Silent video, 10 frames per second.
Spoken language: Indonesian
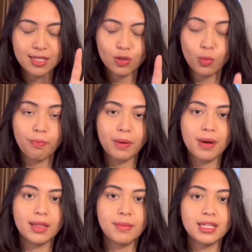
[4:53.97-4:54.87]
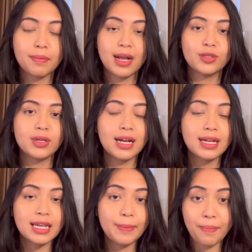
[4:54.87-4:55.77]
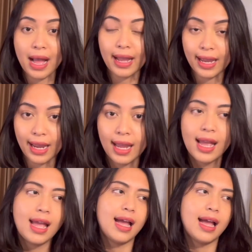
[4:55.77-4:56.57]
sumpah banget banyak baju yang gak dipakai